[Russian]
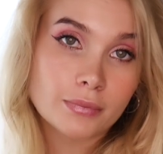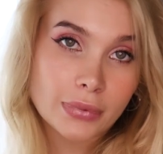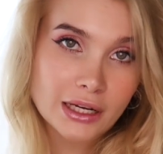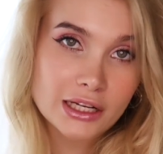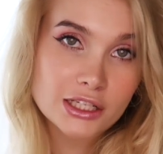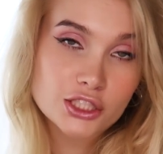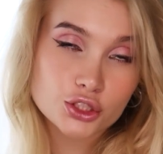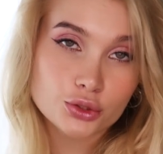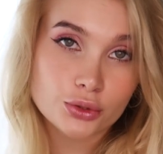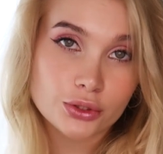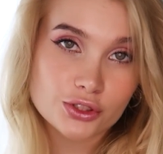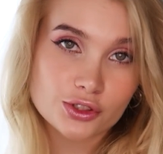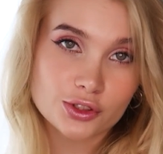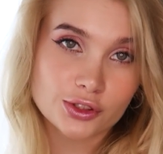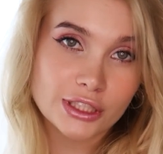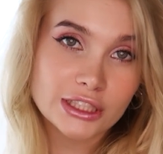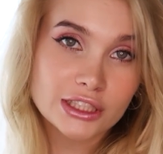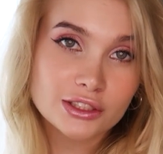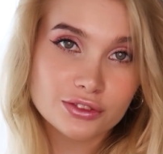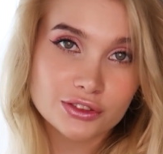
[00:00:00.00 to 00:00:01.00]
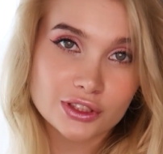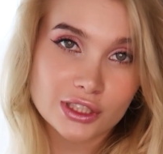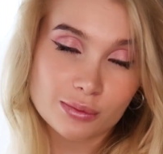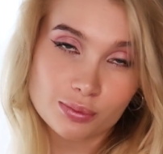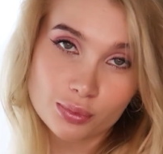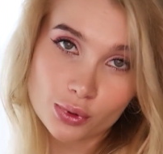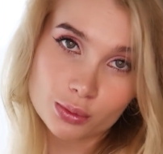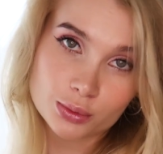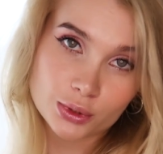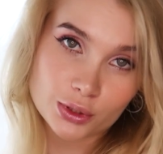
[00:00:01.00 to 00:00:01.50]
Пока я жду результатов,
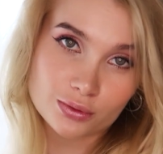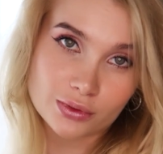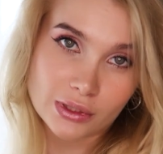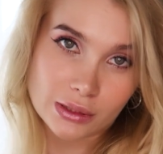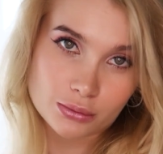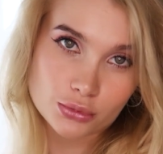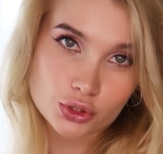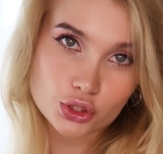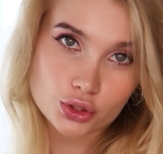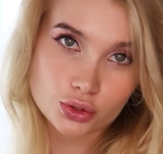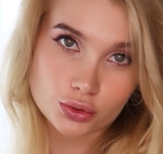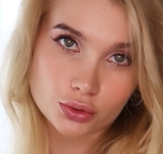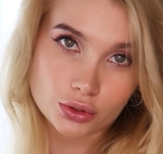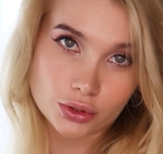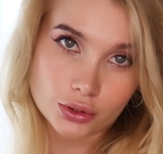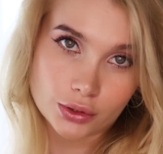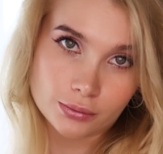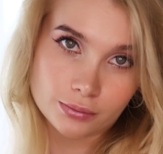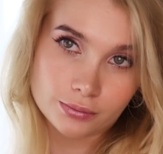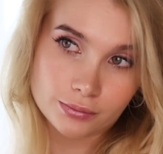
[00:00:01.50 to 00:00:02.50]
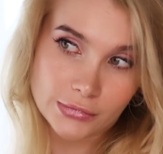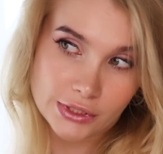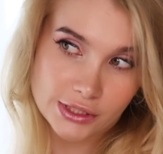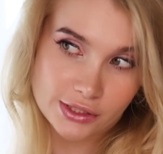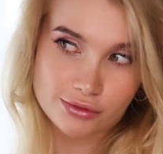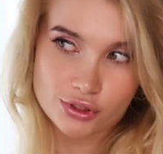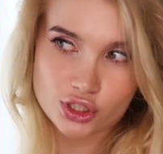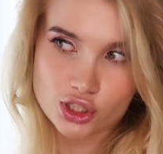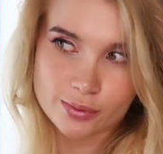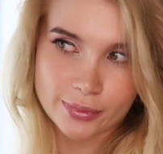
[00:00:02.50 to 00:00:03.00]
напомню вам, что
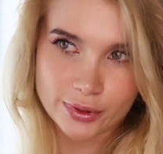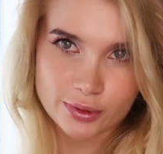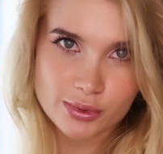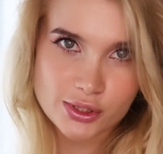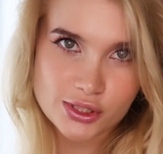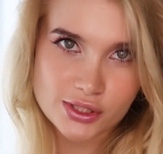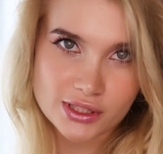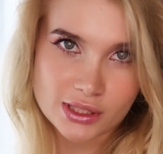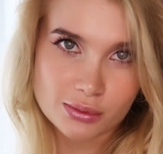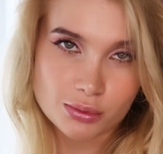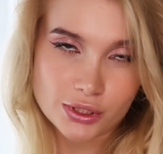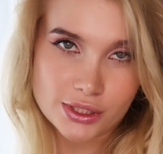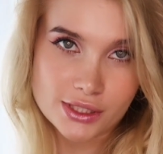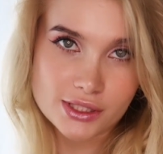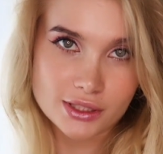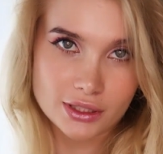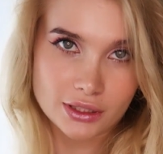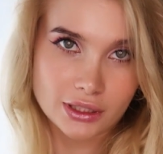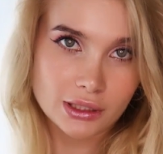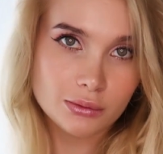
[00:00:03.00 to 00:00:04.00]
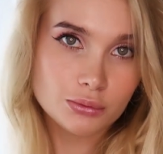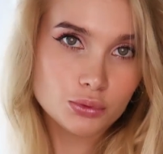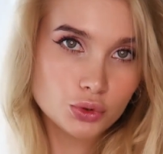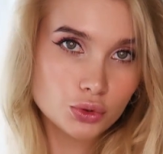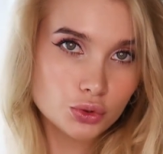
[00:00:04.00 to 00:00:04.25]
если вы еще не подписаны на мой инстаграм,